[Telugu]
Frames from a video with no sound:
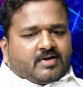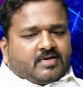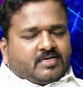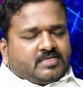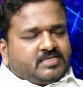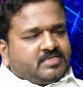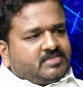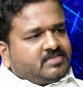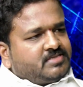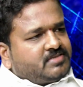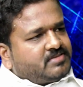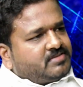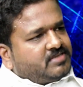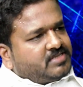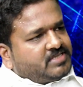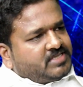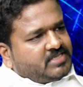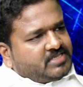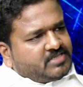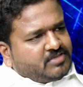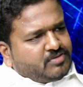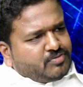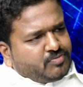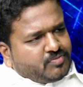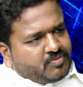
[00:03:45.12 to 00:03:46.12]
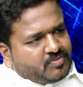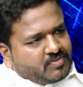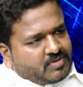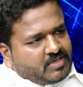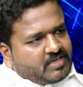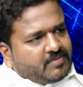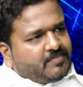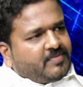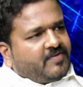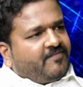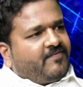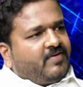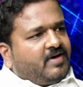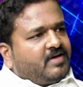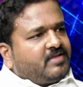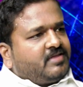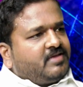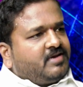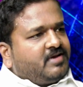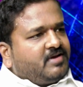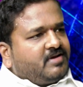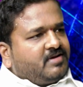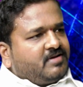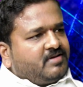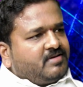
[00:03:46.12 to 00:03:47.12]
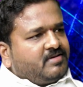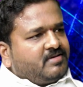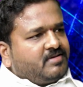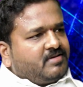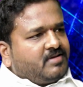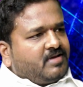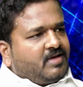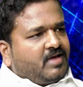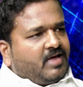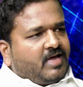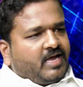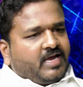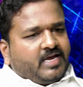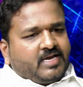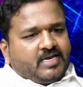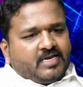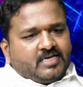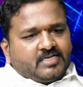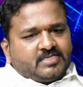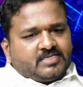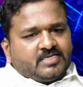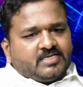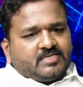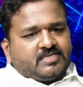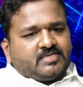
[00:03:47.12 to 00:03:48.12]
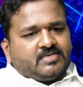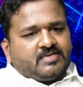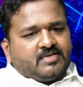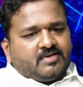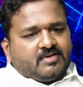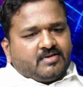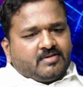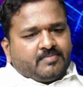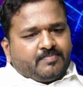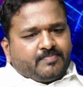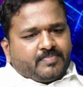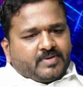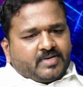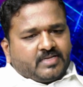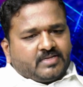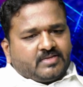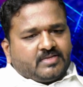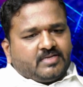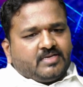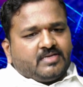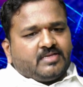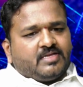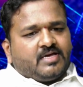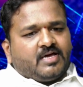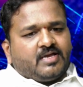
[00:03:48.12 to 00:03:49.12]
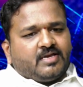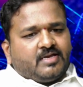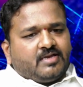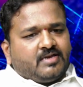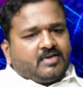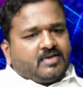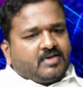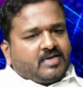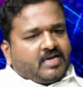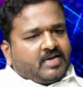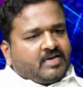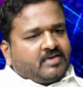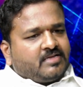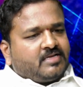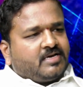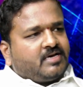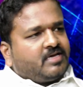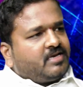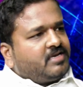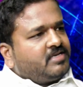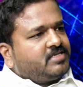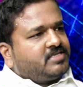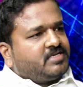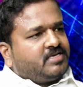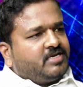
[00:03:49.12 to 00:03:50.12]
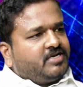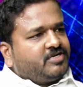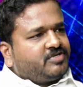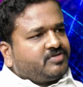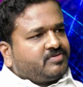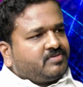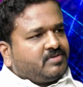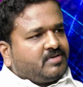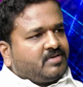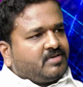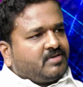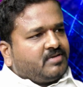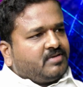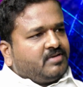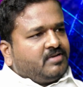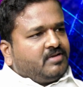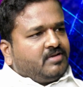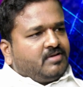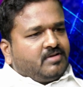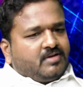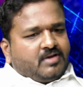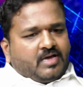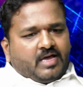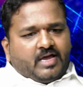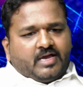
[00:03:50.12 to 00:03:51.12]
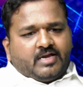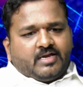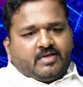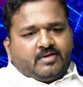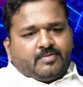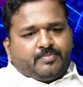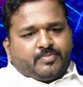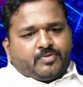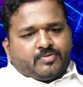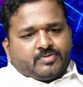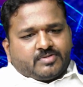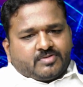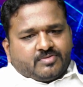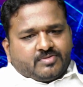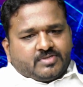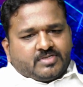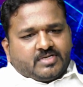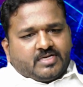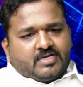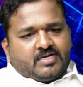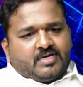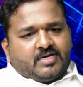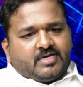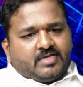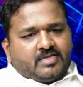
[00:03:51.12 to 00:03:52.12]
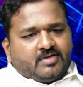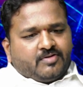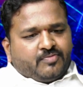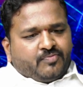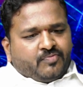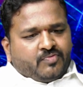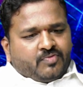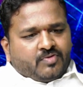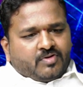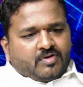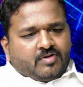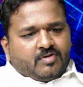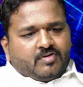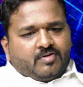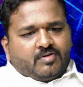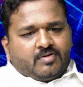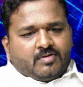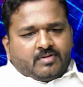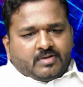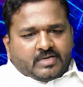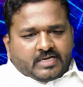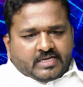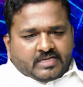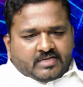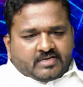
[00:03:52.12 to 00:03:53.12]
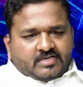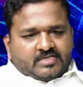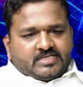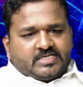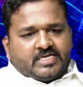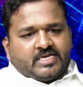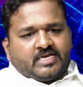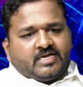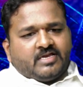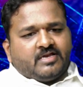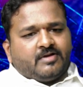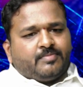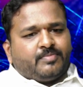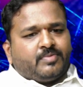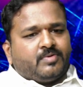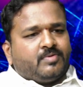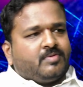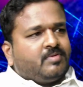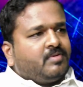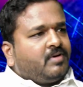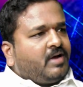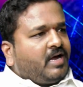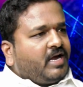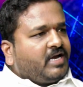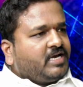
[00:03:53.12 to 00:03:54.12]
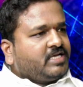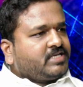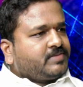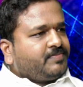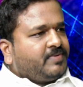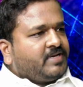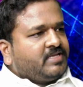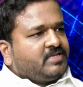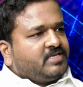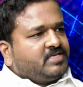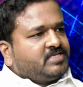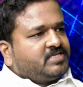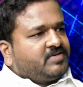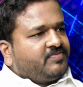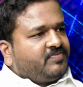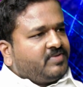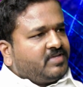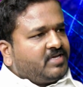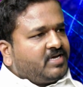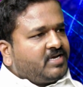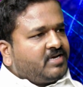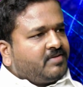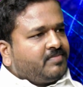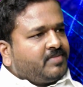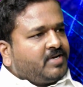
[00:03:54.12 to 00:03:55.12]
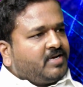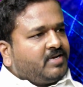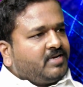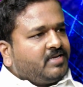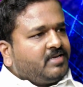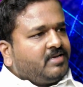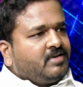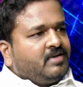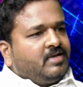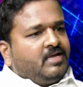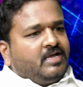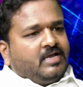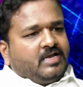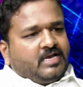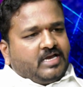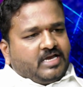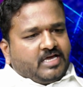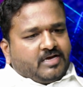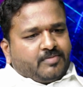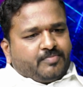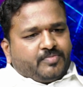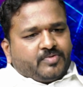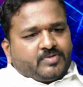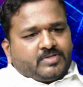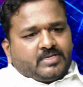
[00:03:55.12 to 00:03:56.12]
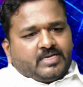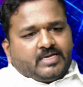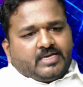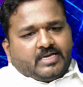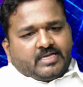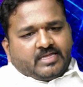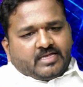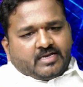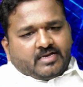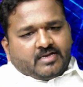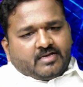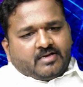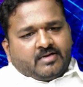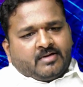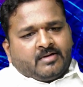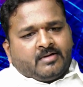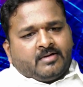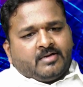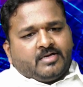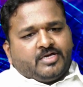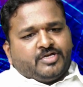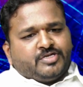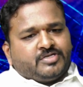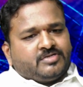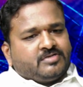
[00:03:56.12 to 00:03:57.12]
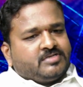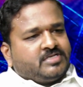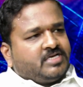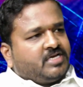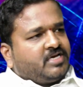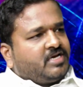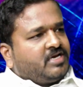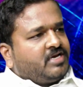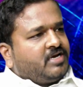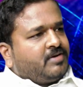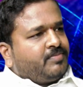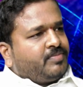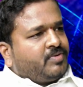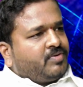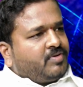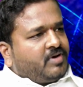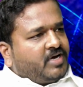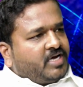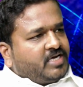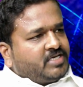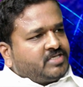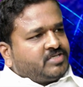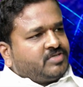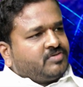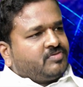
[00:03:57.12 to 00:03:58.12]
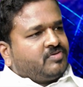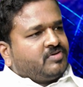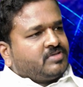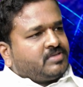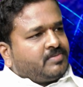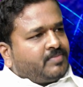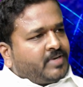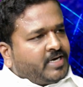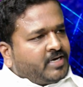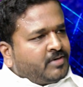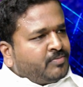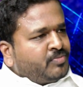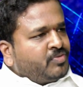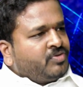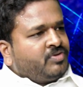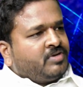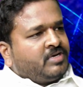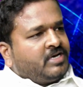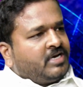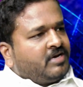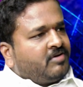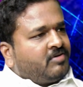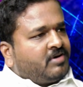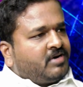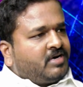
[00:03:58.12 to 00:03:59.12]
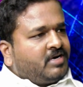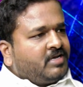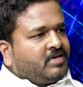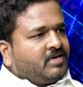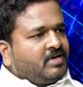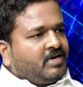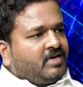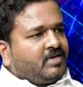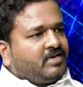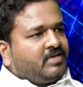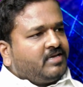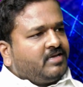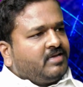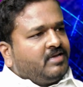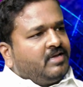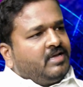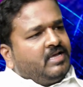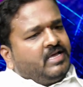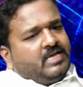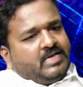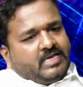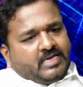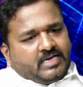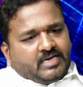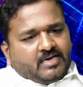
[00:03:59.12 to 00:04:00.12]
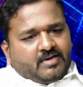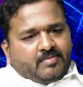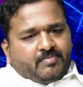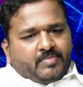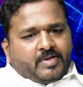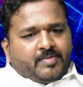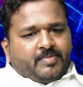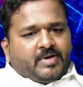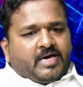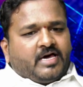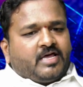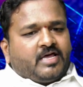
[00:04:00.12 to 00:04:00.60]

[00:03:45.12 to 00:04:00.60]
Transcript: ఆకర్షింపజేసింది ఓన్లీ మా ఫాదర్ అన్న ఆయనే చేసిన ప్రతి నేను ఆయన దగ్గర నుంచి నేర్చుకున్నాను ఆయన ఇప్పుడు సోషల్గా ఏదో ఊర్లో ఏదైనా జరిగినప్పుడు ఆయన స్పందించే విధానం కానీ లేకపోతే ఏదైనా ఇష్యూ జరిగినప్పుడు ఆ ఇష్యూ కోసం ఆయన ముందు నిలబడడం కానీ ఇంకా మేము